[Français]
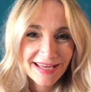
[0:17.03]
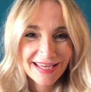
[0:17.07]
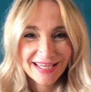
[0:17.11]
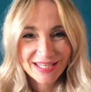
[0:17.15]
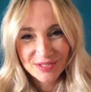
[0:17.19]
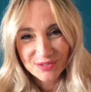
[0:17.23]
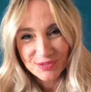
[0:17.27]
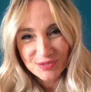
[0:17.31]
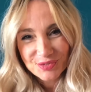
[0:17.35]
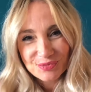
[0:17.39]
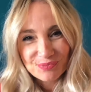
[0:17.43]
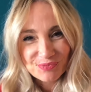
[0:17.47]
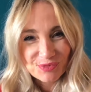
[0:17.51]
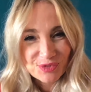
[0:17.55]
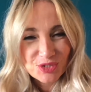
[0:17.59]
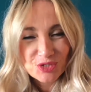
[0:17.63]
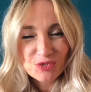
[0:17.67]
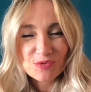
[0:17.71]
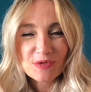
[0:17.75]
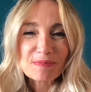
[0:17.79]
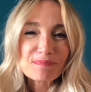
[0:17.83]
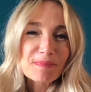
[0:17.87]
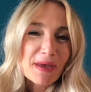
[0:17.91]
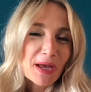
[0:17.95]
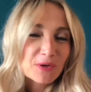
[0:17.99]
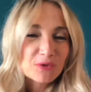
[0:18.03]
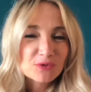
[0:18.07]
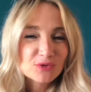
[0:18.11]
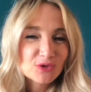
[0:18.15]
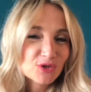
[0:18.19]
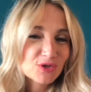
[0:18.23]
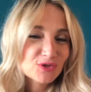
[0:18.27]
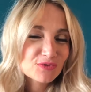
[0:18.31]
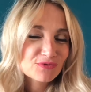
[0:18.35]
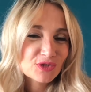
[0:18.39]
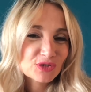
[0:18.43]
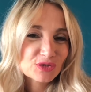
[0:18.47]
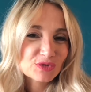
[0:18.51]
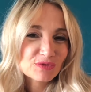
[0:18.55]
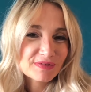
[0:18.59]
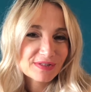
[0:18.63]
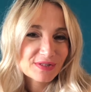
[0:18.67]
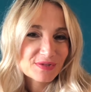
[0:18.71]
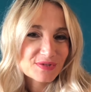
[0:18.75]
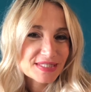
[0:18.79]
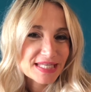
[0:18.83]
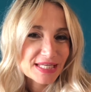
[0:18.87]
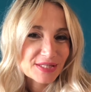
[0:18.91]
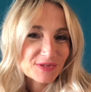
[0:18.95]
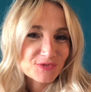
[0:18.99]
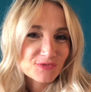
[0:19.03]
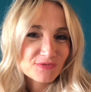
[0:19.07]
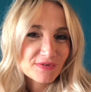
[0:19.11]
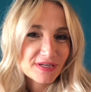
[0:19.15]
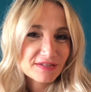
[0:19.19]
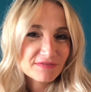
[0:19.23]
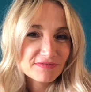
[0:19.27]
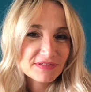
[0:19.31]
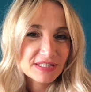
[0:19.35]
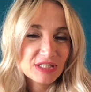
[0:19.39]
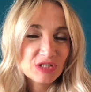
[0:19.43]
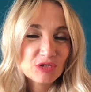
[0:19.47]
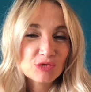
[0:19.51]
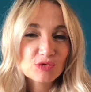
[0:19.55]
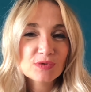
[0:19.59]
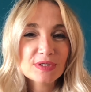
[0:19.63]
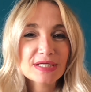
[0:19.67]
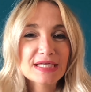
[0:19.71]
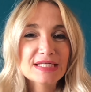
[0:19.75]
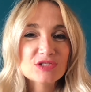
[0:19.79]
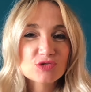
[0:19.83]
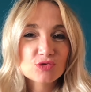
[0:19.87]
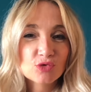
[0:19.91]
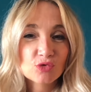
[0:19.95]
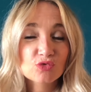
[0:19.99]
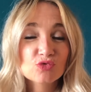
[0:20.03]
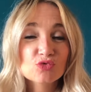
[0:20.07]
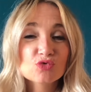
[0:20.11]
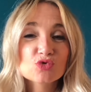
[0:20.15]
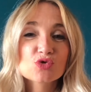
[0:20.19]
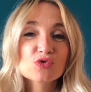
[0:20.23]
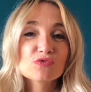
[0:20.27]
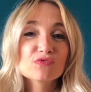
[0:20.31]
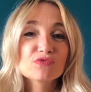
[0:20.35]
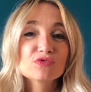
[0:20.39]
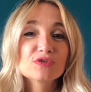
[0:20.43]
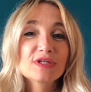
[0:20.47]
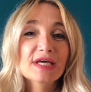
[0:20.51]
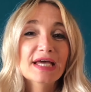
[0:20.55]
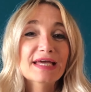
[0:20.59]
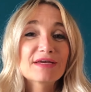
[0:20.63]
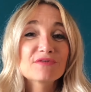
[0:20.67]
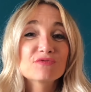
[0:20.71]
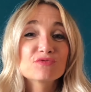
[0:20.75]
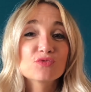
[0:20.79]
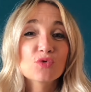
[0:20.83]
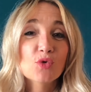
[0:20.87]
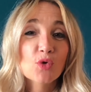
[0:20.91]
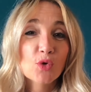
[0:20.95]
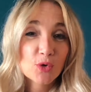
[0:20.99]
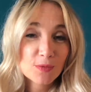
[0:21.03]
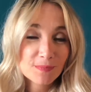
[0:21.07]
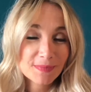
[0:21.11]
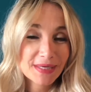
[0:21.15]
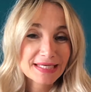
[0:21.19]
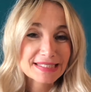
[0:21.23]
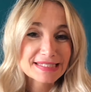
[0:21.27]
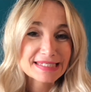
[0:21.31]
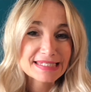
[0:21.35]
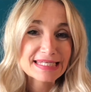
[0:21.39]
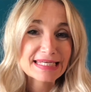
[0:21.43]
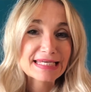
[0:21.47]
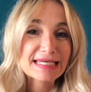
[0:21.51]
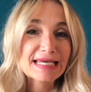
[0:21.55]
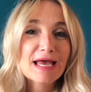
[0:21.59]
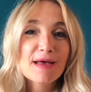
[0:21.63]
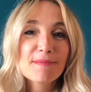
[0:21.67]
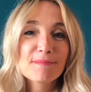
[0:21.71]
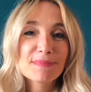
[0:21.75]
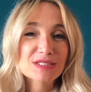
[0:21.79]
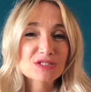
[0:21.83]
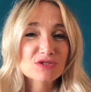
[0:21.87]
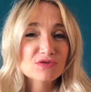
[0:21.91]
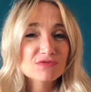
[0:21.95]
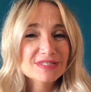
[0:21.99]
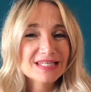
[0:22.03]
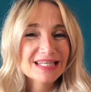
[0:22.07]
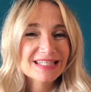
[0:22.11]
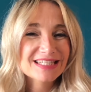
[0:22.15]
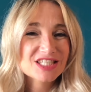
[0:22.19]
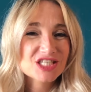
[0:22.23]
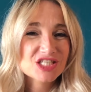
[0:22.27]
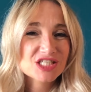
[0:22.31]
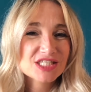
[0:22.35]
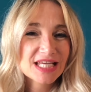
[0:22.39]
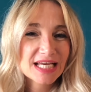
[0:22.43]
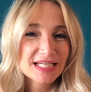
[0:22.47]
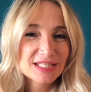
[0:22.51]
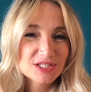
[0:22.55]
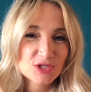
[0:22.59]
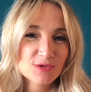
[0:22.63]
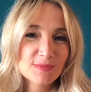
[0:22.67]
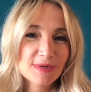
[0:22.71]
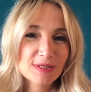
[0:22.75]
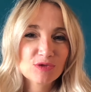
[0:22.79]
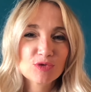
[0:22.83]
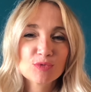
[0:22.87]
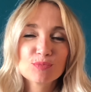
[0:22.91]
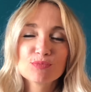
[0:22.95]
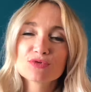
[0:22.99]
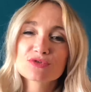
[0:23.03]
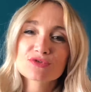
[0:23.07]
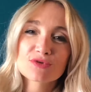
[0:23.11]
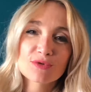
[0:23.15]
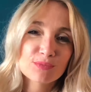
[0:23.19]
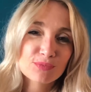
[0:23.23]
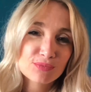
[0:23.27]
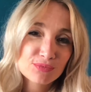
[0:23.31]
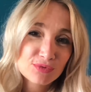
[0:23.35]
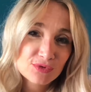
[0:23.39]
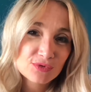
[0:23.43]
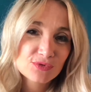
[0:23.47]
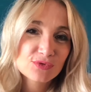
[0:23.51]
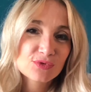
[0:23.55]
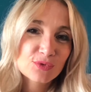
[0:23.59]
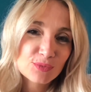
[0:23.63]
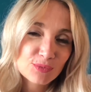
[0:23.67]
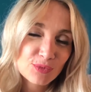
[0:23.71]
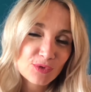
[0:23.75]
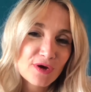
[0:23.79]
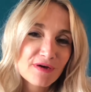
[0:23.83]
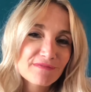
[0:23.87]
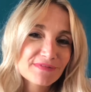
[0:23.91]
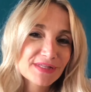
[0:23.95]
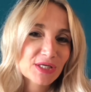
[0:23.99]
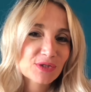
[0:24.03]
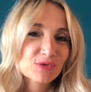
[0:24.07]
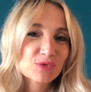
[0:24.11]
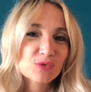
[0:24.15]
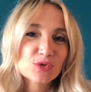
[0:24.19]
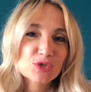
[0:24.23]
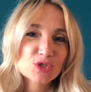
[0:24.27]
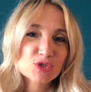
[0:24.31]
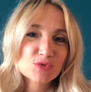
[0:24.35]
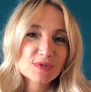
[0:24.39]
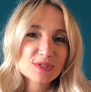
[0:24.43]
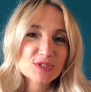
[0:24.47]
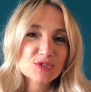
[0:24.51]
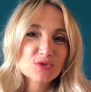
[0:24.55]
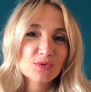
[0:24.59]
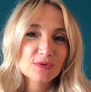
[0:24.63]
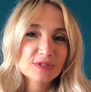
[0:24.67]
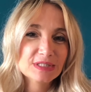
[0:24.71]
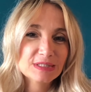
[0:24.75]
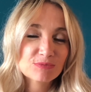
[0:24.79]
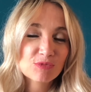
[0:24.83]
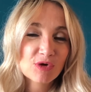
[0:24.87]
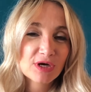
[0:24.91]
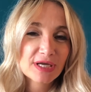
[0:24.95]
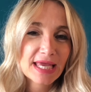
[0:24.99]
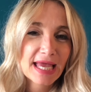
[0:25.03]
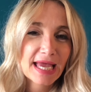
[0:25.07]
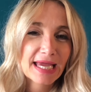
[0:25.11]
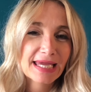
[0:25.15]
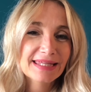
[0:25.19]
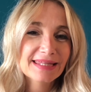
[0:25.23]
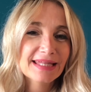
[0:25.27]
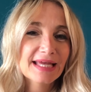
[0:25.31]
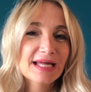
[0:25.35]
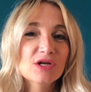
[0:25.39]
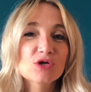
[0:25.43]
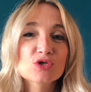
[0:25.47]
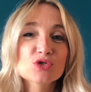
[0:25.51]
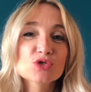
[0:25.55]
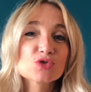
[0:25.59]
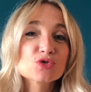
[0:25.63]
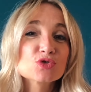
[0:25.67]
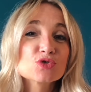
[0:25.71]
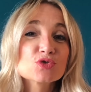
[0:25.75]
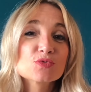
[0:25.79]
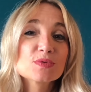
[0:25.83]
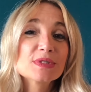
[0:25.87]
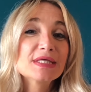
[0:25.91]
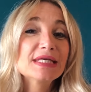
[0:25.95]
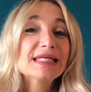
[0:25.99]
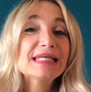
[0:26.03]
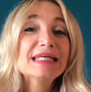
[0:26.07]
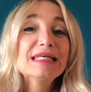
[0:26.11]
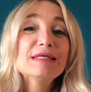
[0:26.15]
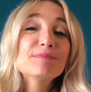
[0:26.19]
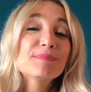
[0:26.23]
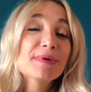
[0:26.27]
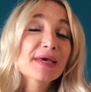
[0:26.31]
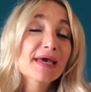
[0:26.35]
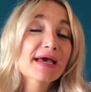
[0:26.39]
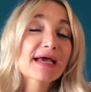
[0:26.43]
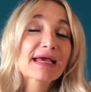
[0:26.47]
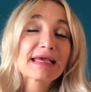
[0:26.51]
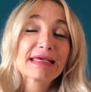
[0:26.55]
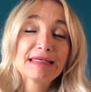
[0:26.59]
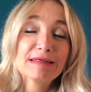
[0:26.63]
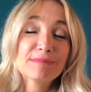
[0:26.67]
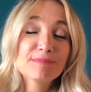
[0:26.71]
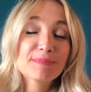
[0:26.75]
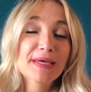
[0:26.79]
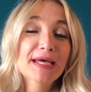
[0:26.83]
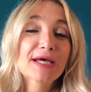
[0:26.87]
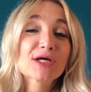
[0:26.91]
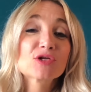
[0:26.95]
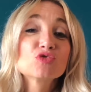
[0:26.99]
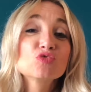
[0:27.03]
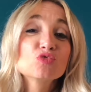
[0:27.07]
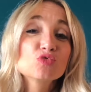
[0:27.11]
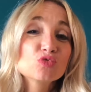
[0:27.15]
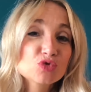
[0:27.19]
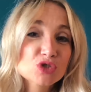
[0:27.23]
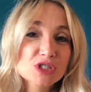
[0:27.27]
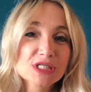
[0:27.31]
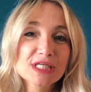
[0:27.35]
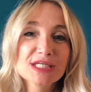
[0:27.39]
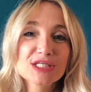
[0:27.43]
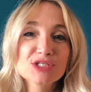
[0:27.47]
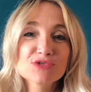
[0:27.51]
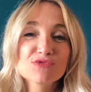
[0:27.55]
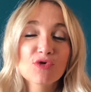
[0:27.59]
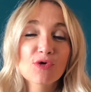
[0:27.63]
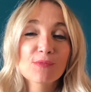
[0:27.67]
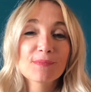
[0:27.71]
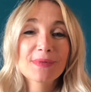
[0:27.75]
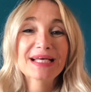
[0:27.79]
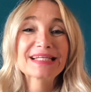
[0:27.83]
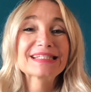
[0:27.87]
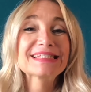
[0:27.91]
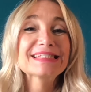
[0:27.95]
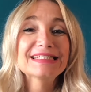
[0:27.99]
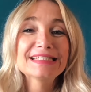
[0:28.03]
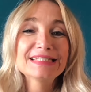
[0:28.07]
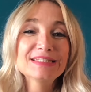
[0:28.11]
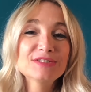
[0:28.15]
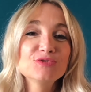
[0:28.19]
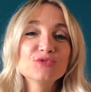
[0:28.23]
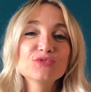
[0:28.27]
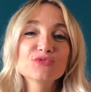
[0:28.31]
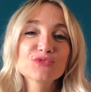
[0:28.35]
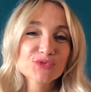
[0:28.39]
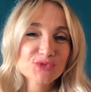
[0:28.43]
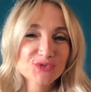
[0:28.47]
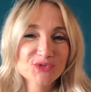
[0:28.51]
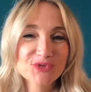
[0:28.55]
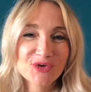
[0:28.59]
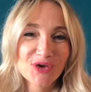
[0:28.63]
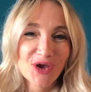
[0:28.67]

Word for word: Hello tout le monde, je suis hyper contente de vous retrouver dans cette nouvelle vidéo et surtout je voudrais vous remercier parce que vous êtes chaque semaine de plus en plus nombreux à venir nous rejoindre sur Dis-moi Karine. Alors je suis hyper hyper touchée, je vous remercie du fond du